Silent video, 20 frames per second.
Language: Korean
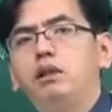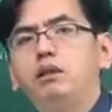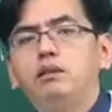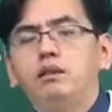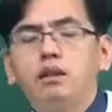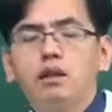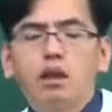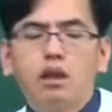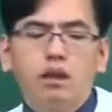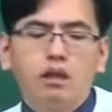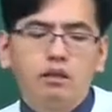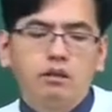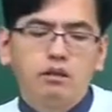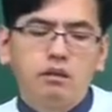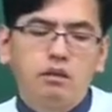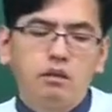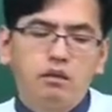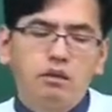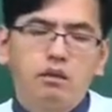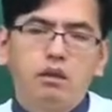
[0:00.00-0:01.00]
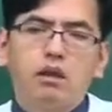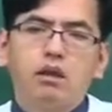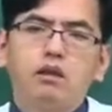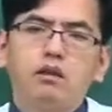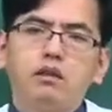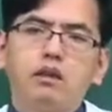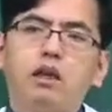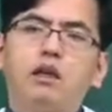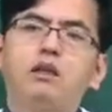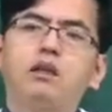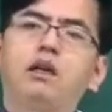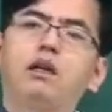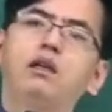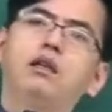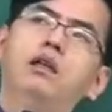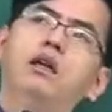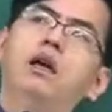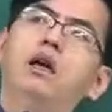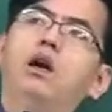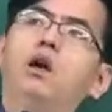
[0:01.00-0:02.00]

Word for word: 그래서 행정청의 시행자는